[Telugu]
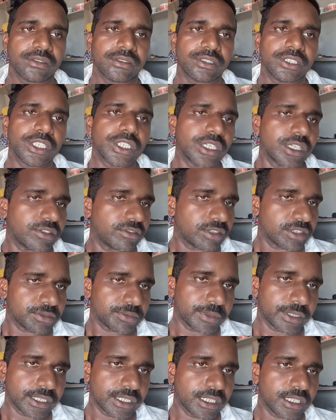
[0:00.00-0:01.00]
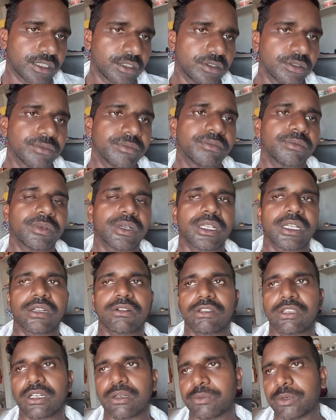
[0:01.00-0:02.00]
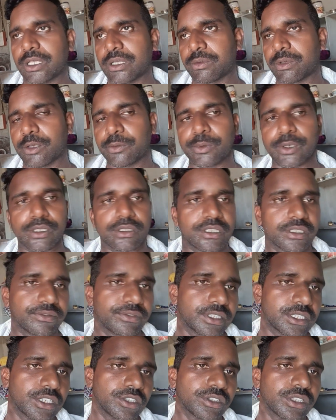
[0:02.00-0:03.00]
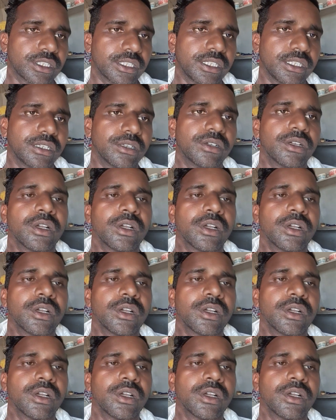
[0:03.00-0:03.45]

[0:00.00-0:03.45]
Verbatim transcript: జీరో ఇన్వెస్ట్మెంట్ కాదు పదహారు వందల పెట్టుబడి ప్రాసెసింగ్ ఫీజ్ అవుతుంది